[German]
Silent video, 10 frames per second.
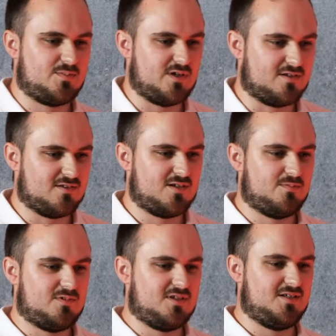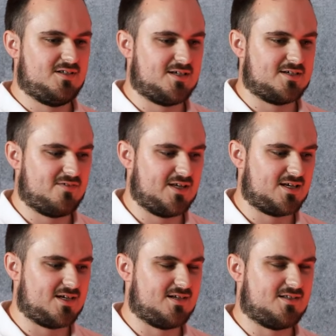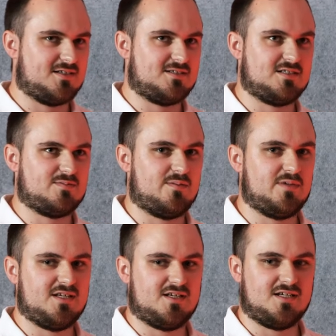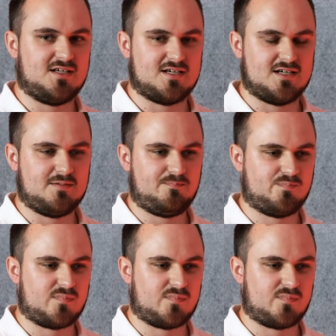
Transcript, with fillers: bei anderen Politikern vielleicht gegeben, hat es jetzt bei mir nicht gegeben.